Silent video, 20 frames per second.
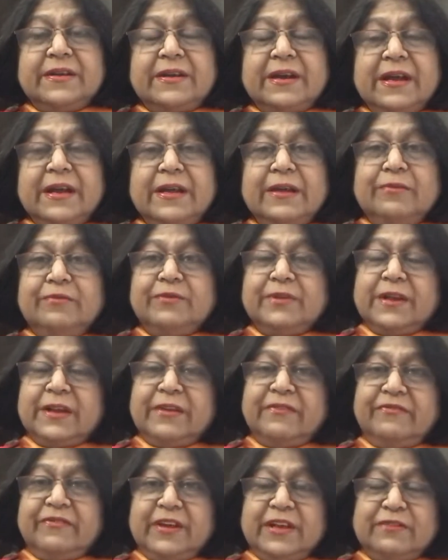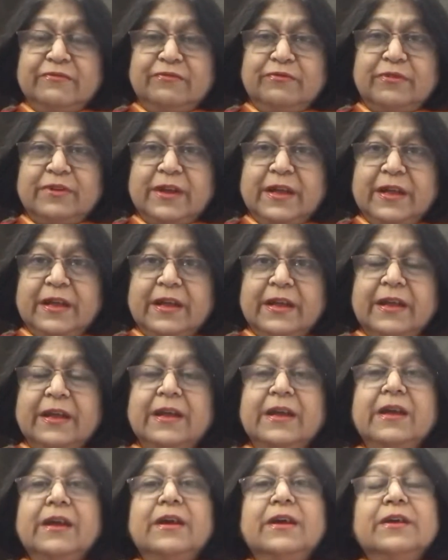रहें उसके लिए फेथफुल रहें
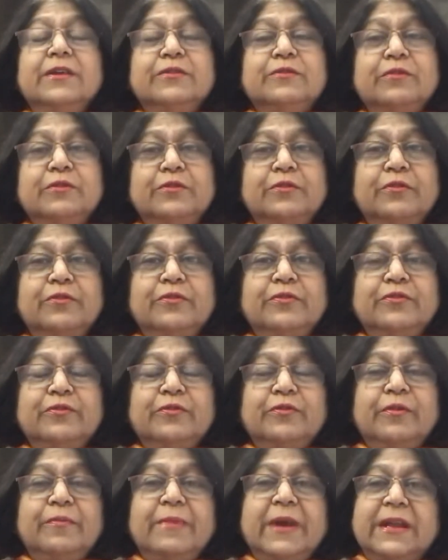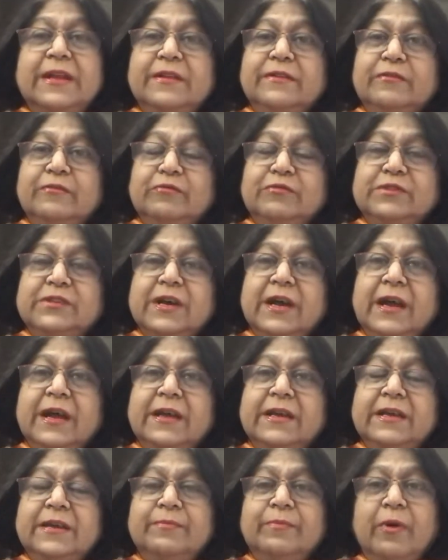तो दोस्तों मैंने सोचा है
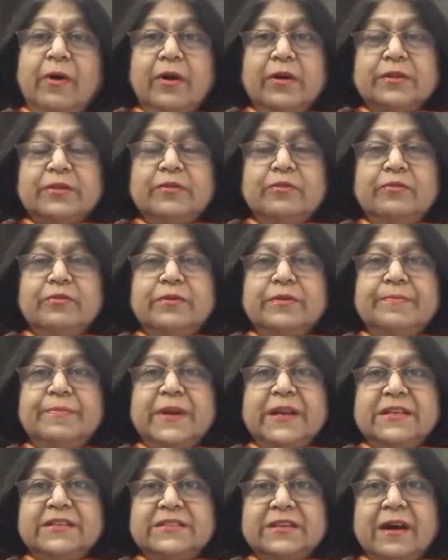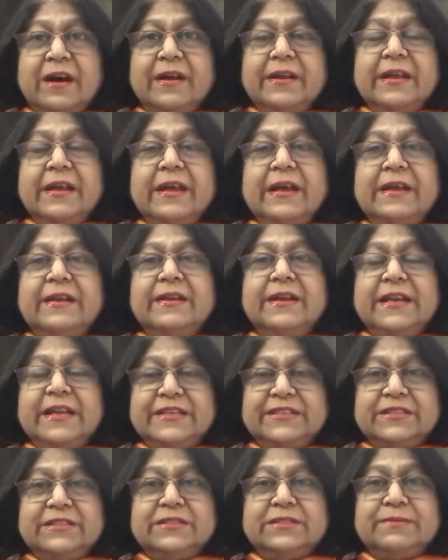कि बहुत लोग परेशान हैं
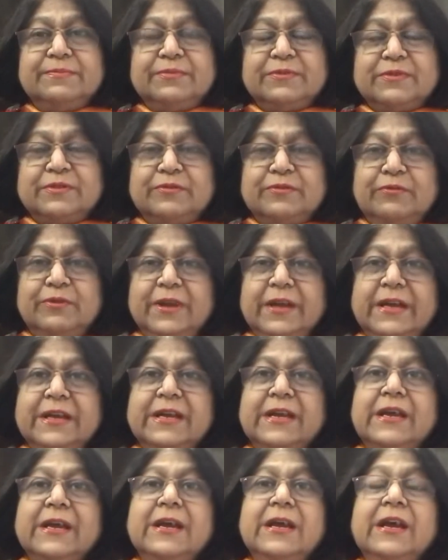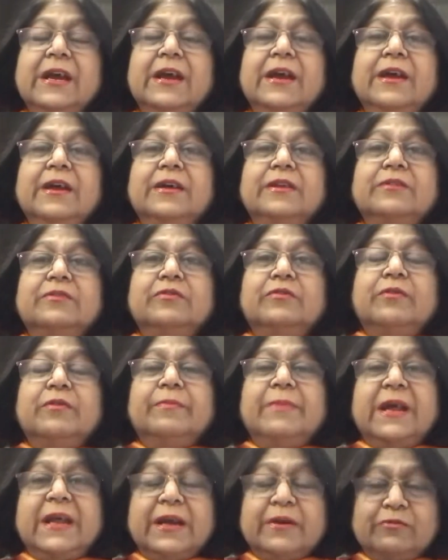रिलेशनशिप्स को लेके तो
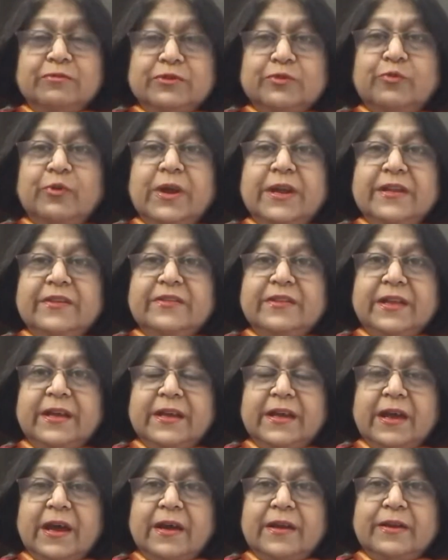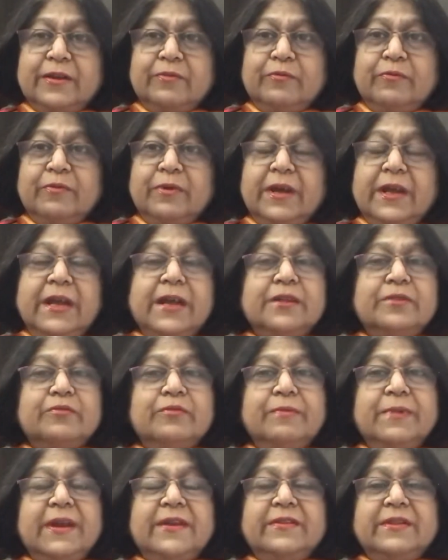मैं कुछ क्वेरीज़ लेके आ रही हूँ एक तो
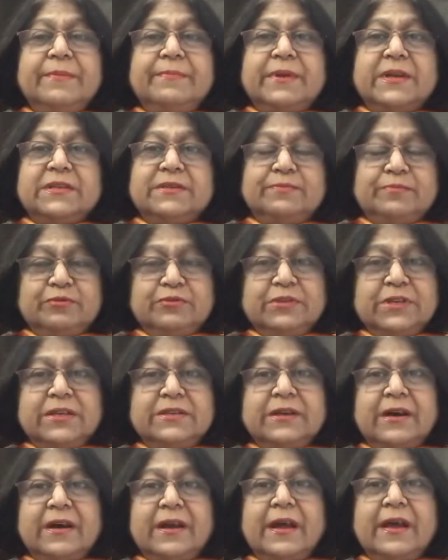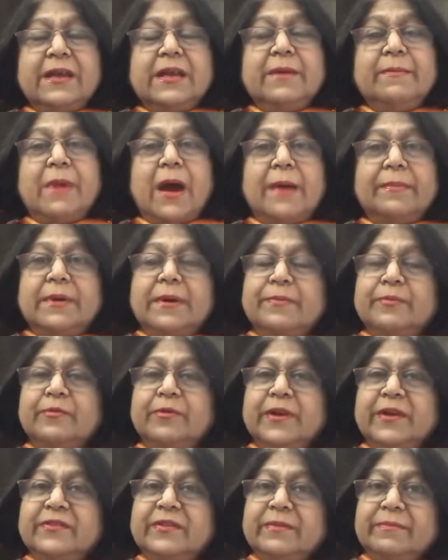मेरे से प्रश्न पूछा जा रहा है कि माँ बाप को
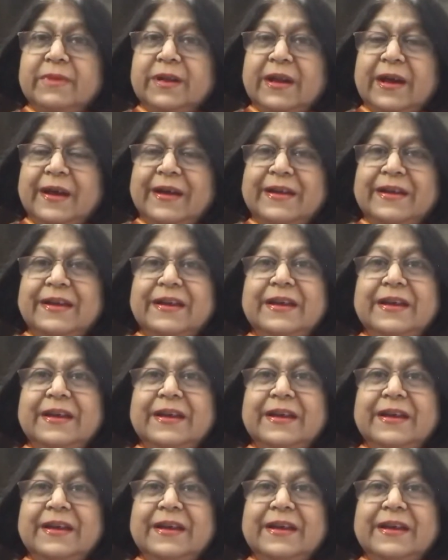कैसे मनाएं